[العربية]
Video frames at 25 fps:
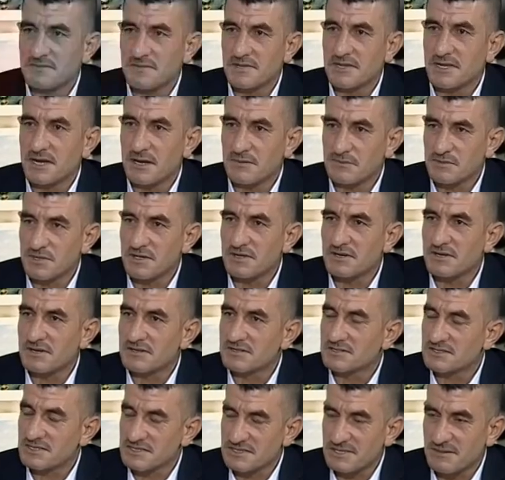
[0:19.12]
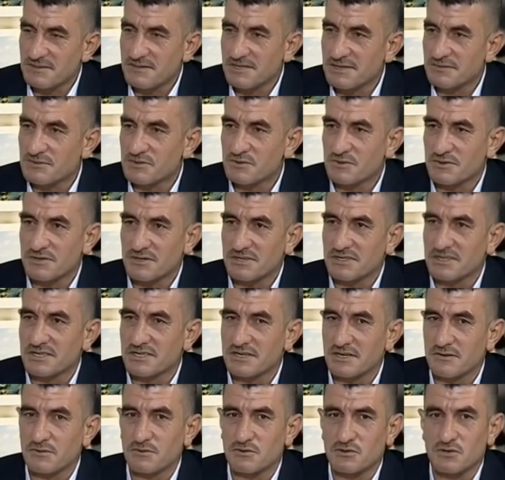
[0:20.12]
نورتنا تسلم يا رب شكرا
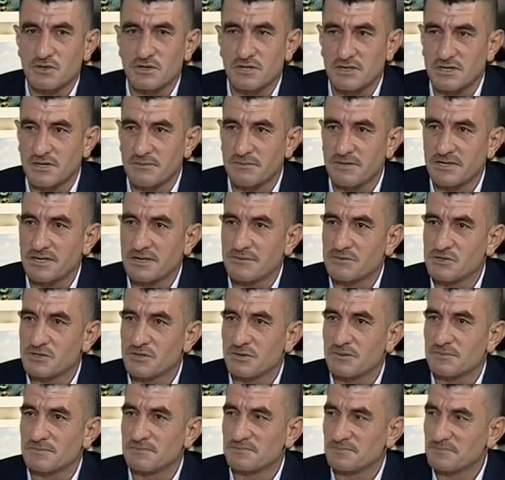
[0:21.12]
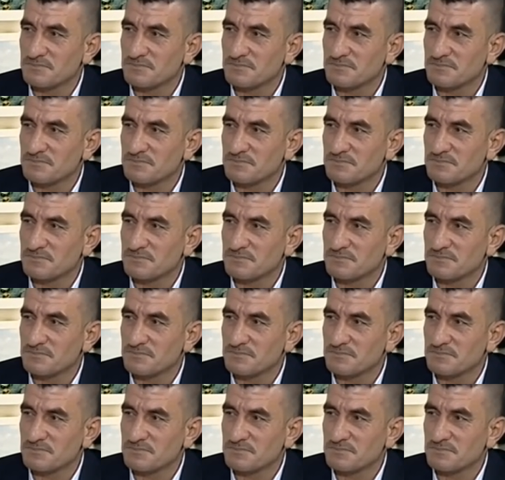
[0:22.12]
كل جاي من سهل الغاب